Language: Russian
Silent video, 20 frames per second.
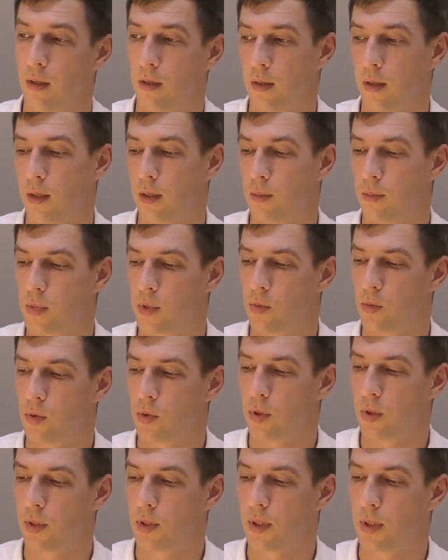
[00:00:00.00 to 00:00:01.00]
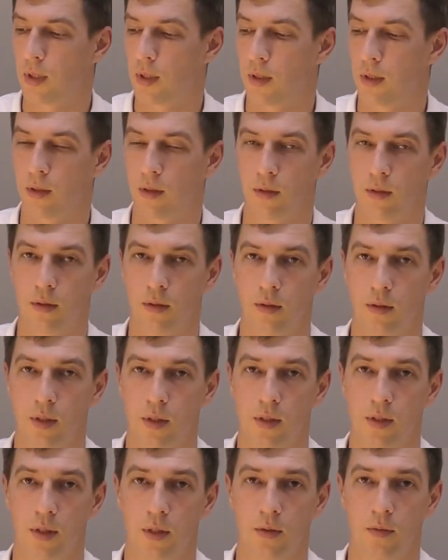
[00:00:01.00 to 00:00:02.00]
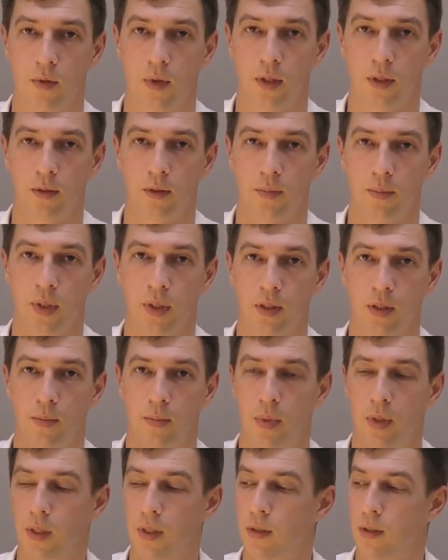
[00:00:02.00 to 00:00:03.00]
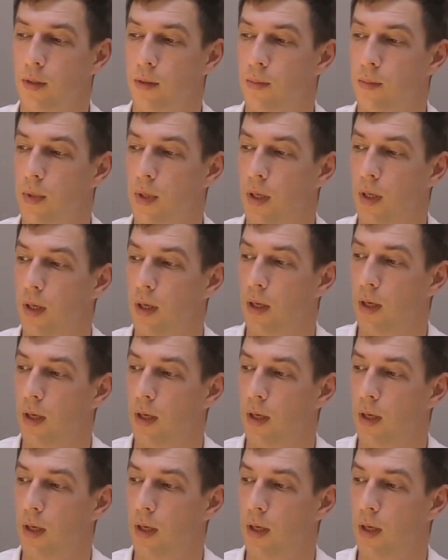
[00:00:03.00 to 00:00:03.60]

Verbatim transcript: В данном случае это 10 Вт потребления